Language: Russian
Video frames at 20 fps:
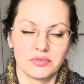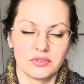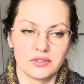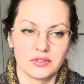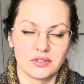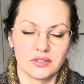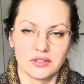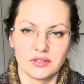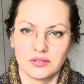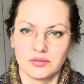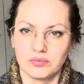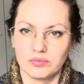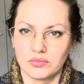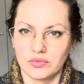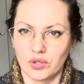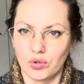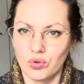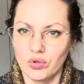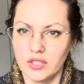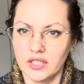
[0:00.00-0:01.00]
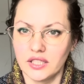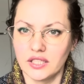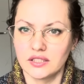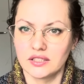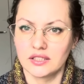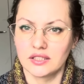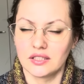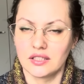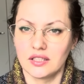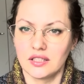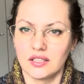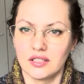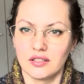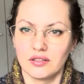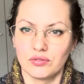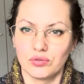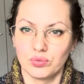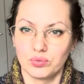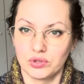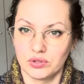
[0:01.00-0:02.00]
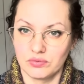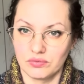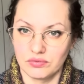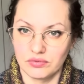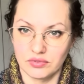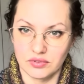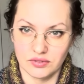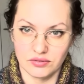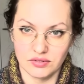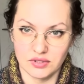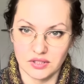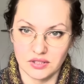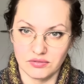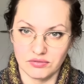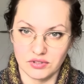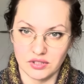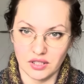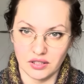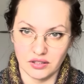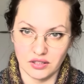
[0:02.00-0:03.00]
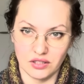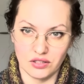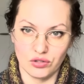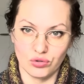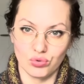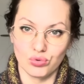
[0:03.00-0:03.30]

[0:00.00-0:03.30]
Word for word: э, рулетки, в общем, всякие